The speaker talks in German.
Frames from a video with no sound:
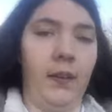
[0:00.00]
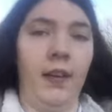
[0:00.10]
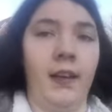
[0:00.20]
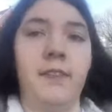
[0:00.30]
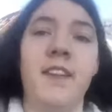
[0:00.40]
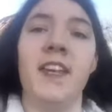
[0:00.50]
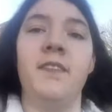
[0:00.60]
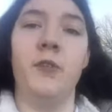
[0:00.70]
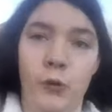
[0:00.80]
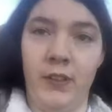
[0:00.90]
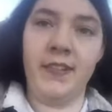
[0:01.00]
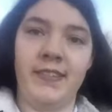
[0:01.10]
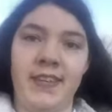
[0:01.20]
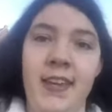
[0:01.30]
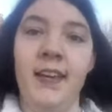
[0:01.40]
äh, wie würden
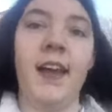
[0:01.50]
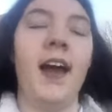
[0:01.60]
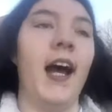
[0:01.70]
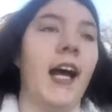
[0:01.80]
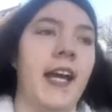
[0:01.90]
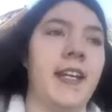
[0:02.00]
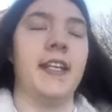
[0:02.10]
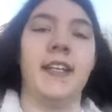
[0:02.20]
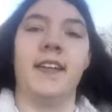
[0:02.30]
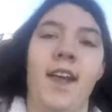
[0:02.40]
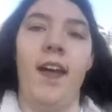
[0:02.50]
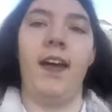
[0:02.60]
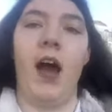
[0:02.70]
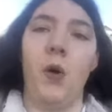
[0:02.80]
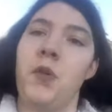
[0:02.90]
Sie einen äh,
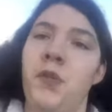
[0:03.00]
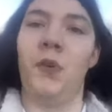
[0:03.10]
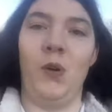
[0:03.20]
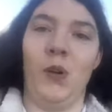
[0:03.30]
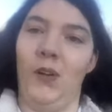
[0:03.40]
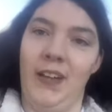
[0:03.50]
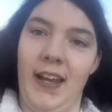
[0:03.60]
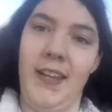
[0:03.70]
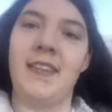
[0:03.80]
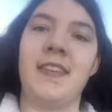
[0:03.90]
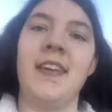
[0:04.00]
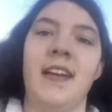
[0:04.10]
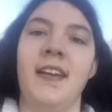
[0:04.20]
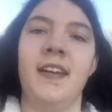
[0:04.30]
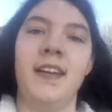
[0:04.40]
Ausflug
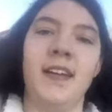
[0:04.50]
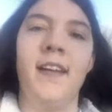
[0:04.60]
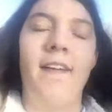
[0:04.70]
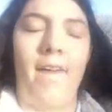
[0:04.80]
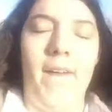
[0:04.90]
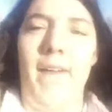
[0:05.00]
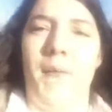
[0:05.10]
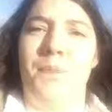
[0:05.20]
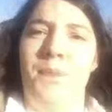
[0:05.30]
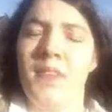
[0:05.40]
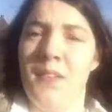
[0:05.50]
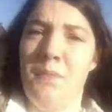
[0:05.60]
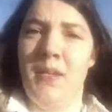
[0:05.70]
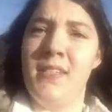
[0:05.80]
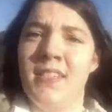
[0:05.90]
organisieren ähm,
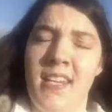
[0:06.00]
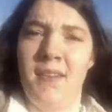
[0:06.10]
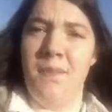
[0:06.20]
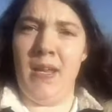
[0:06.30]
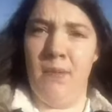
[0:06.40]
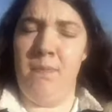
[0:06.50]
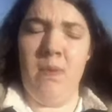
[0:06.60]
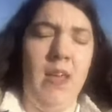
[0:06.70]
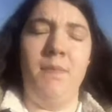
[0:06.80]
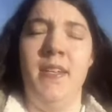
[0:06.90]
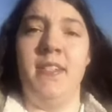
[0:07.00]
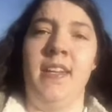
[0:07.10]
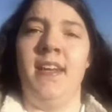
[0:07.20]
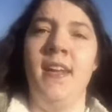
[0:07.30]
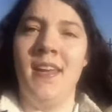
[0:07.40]
mit, den Mitab äh, mit den